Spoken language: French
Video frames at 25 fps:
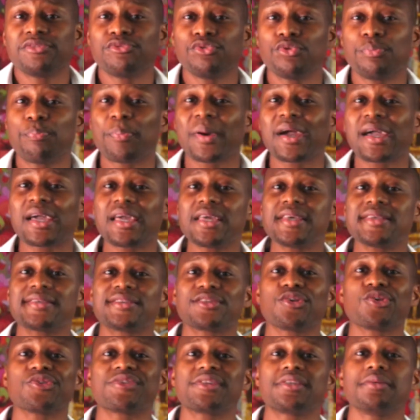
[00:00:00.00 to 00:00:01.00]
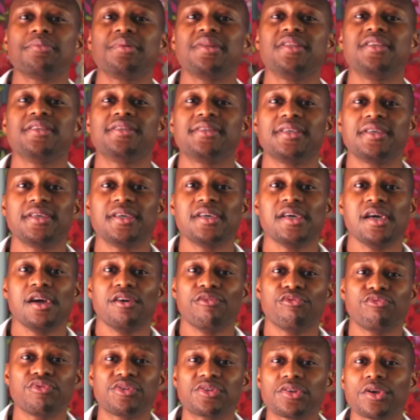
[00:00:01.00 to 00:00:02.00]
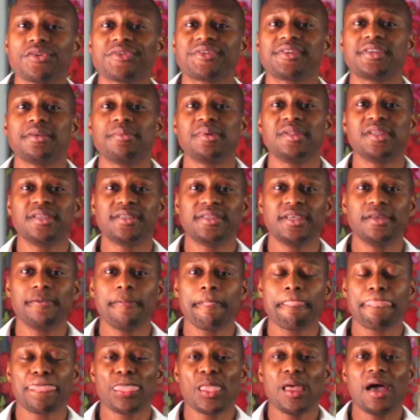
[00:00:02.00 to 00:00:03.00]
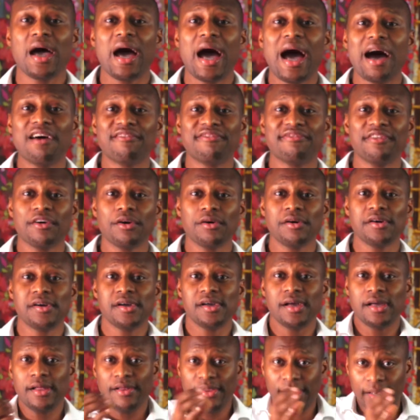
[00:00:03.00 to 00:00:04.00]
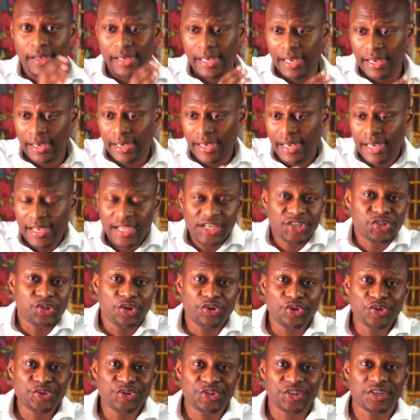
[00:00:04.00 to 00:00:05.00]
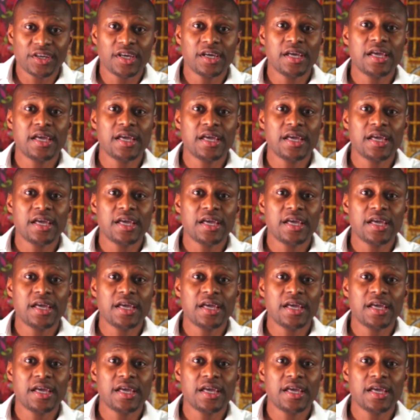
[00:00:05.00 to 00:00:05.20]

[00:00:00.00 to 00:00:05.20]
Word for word: si vous pré-sensibilisez, vous sensibilisez avant l'échange,